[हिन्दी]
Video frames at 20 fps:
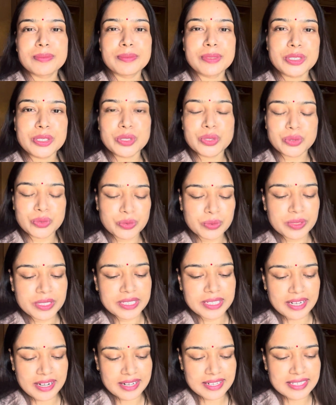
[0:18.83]
मंजू भी
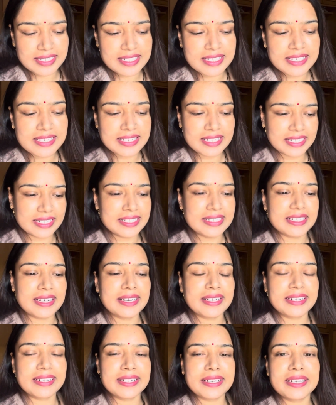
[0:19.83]
यहाँ से चली
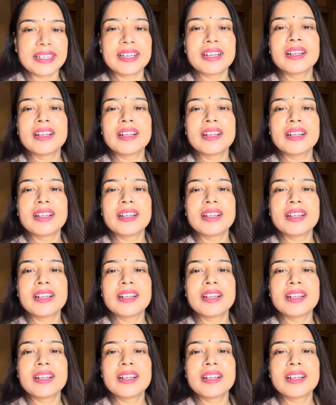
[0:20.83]
जाएगी